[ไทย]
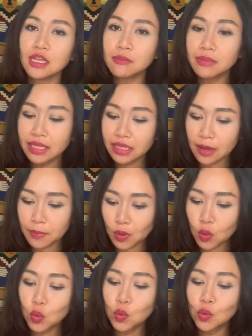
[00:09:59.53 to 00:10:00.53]
เหมือนกับ
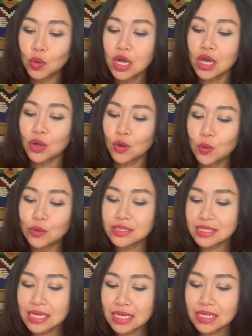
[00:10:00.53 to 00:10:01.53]
รู้
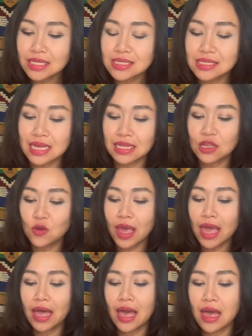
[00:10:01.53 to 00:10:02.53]
ซึ้งสิ่งที่ตัว
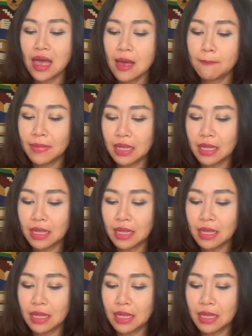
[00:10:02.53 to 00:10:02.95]
เองอ่ะเห